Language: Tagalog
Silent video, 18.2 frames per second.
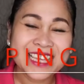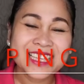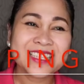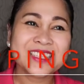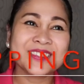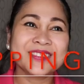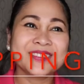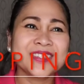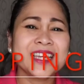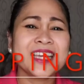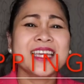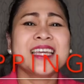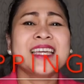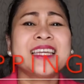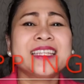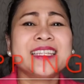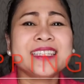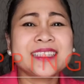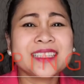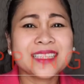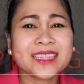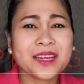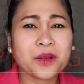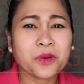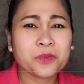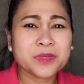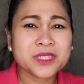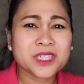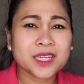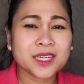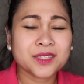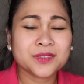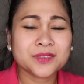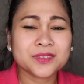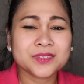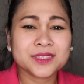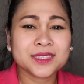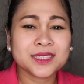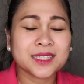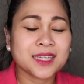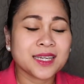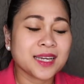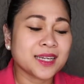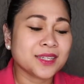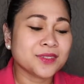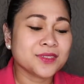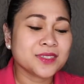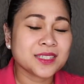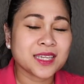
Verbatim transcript: so, hindi talaga ako masyadong nag-ano